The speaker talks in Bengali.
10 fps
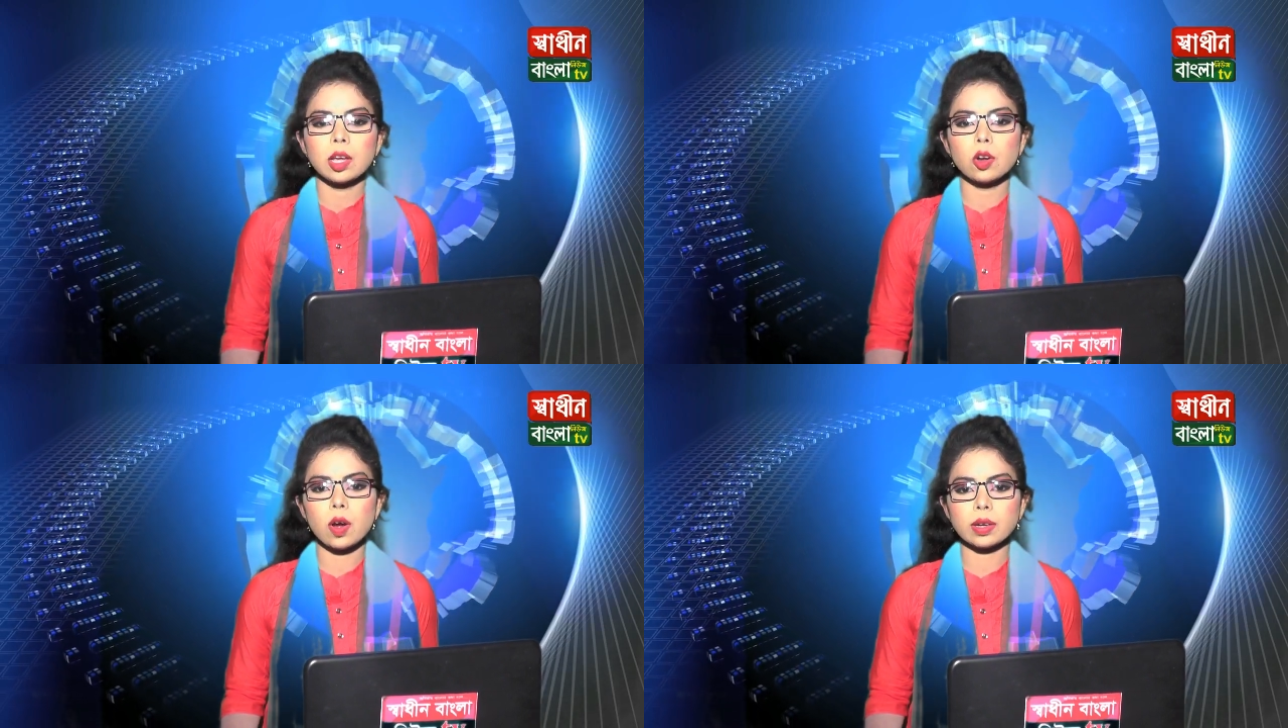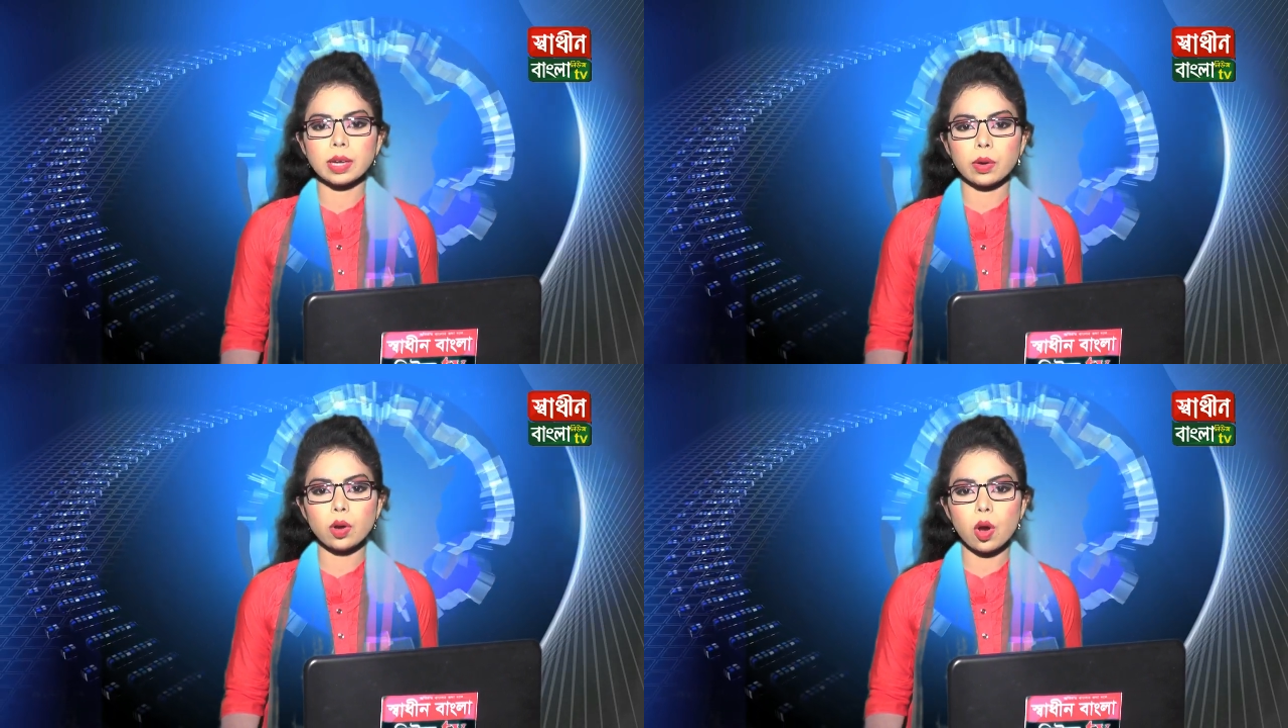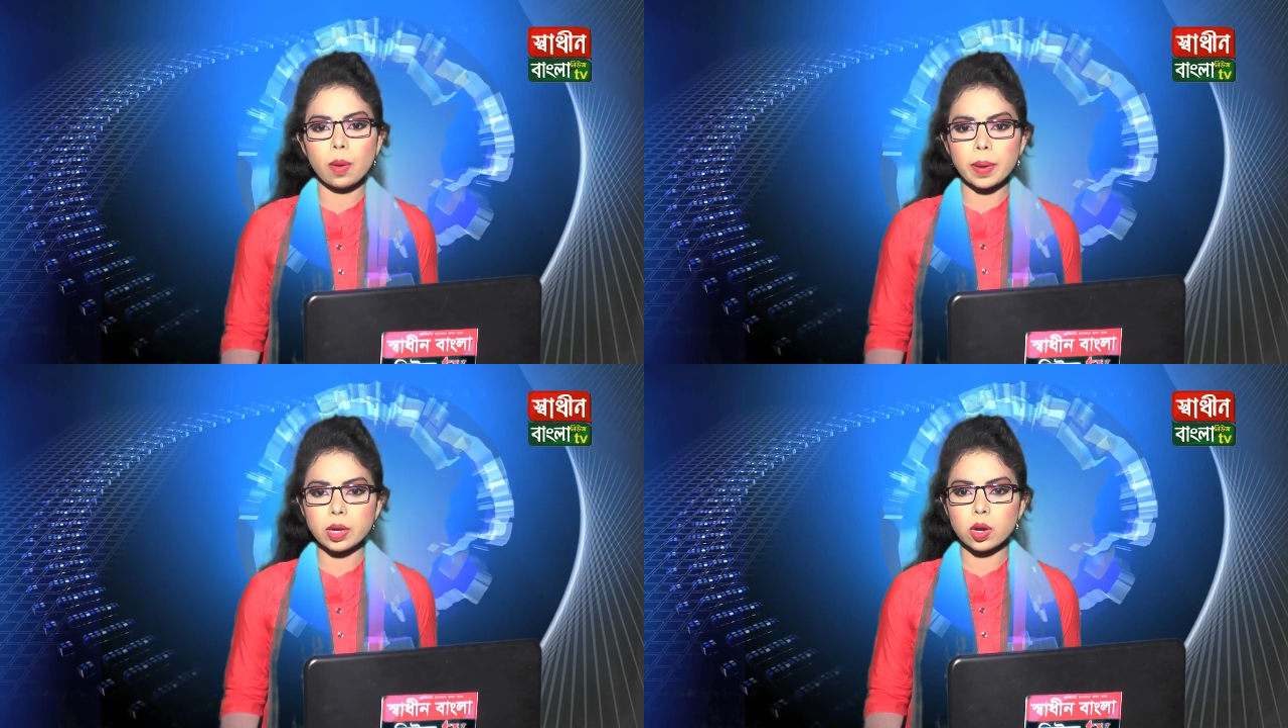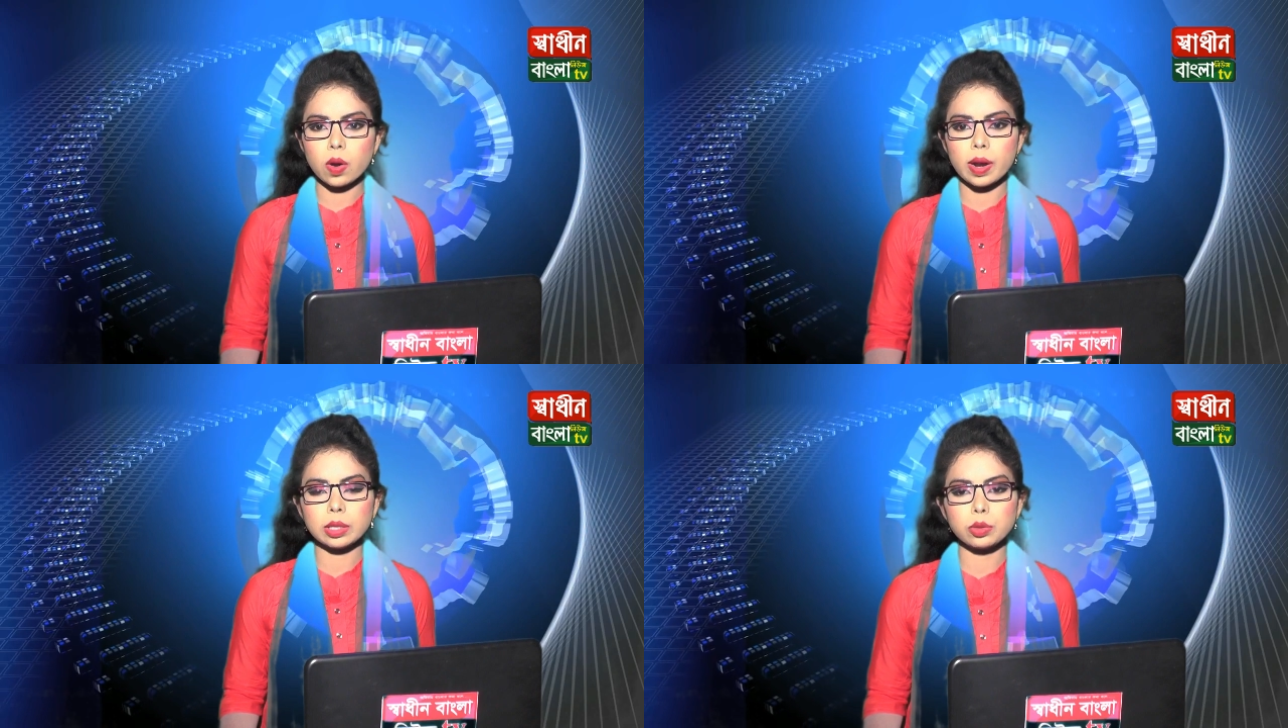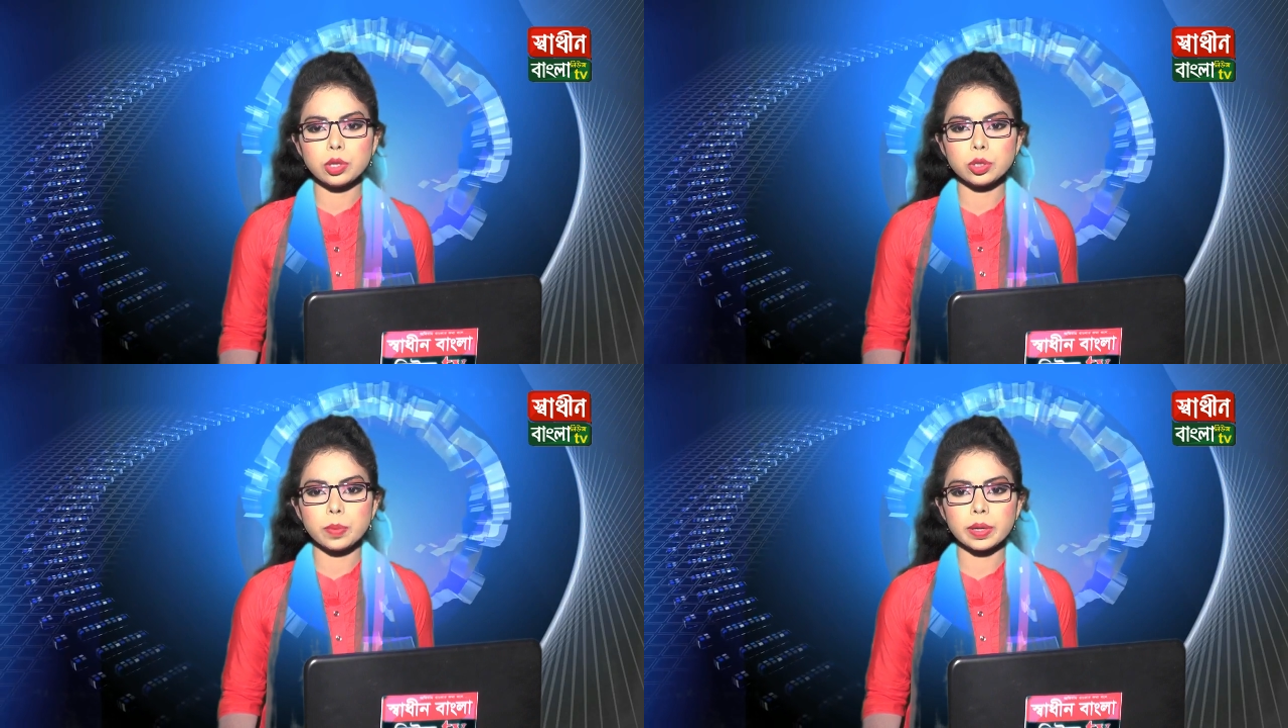লকডাউন অমান্য করায় দুই
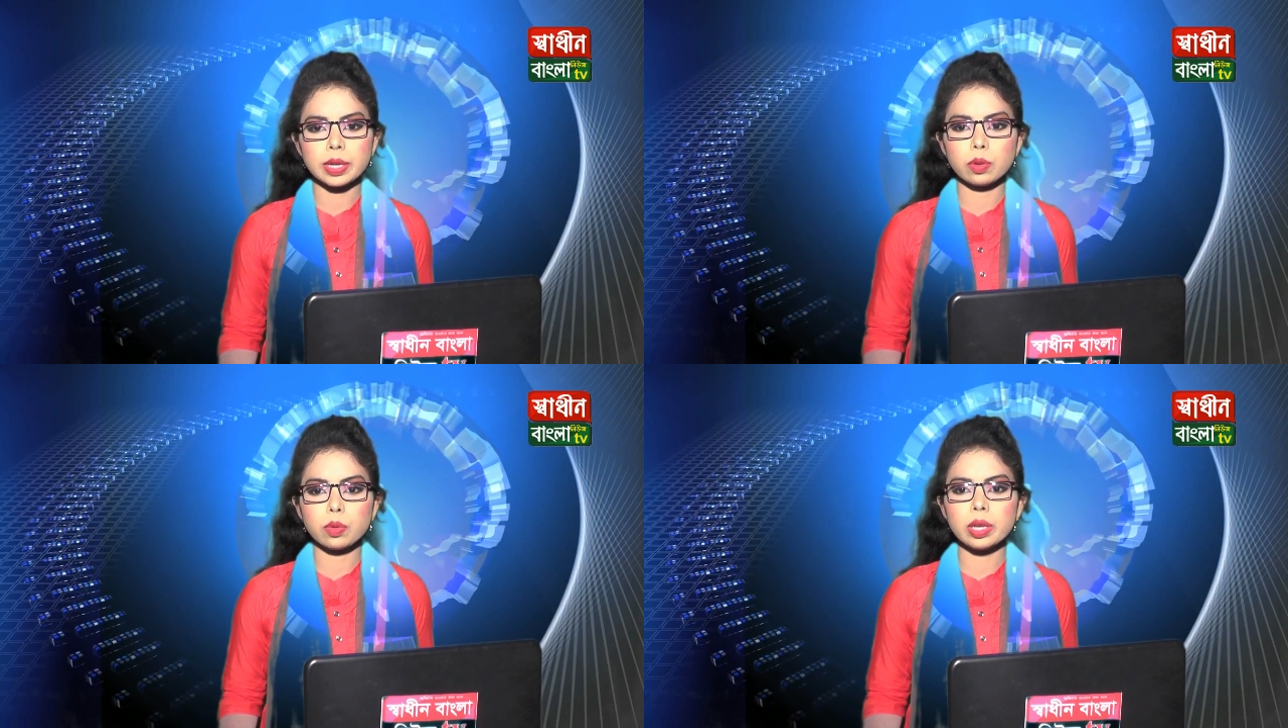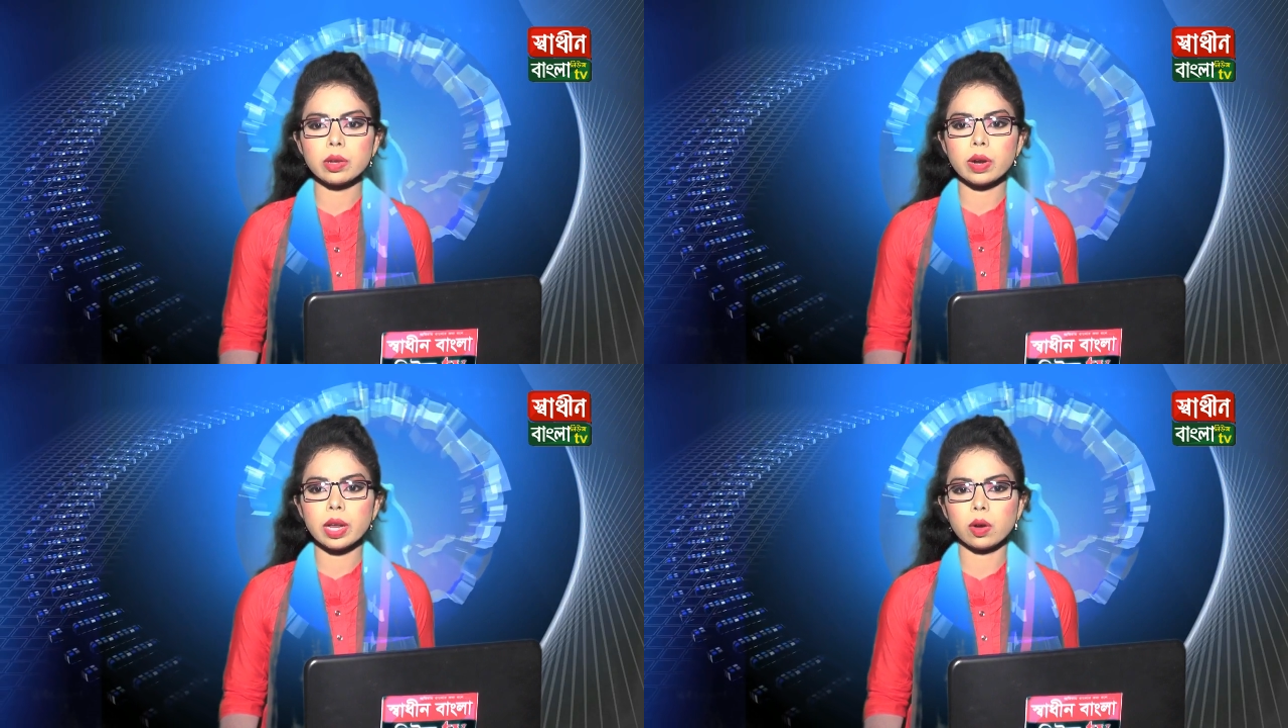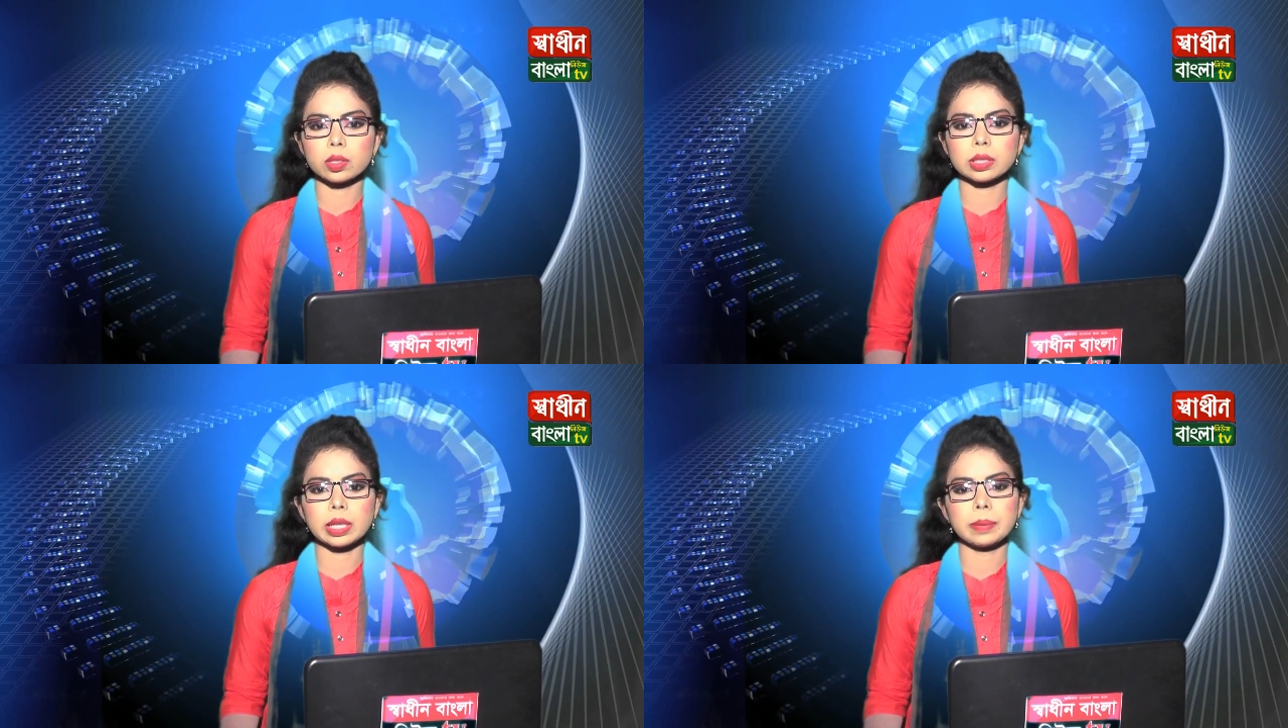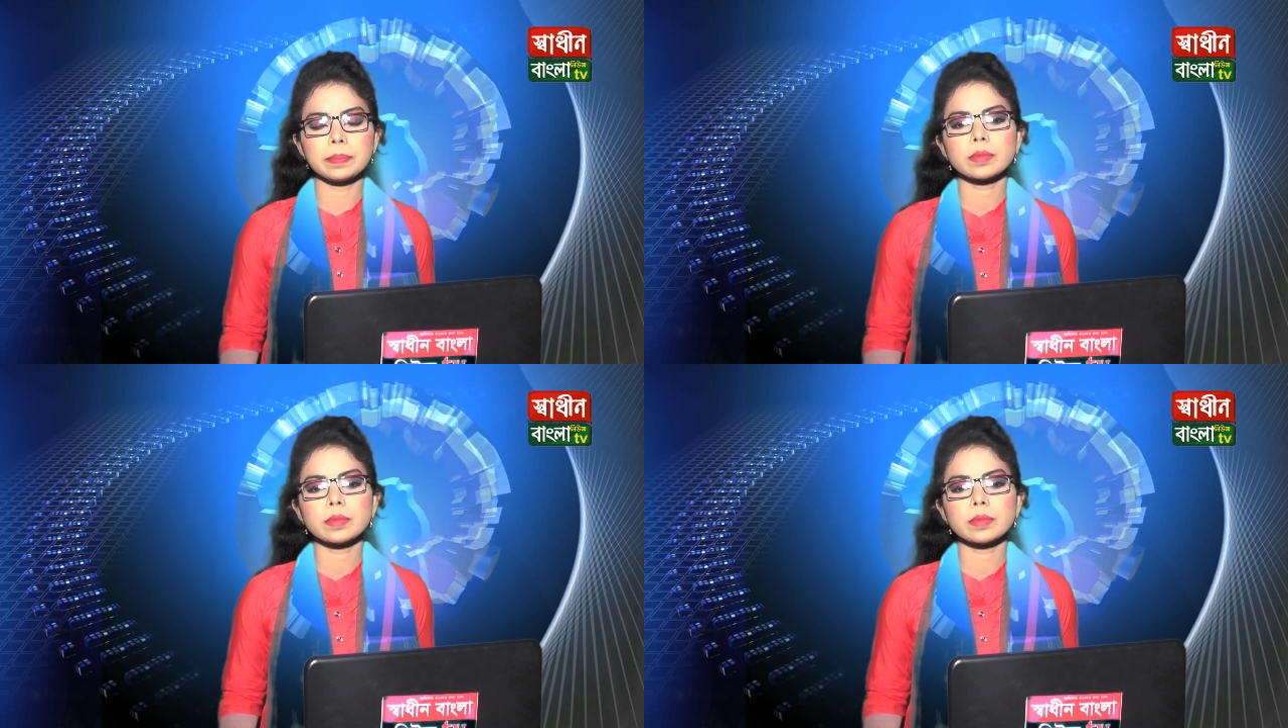যুবককে গুলি করে হত্যা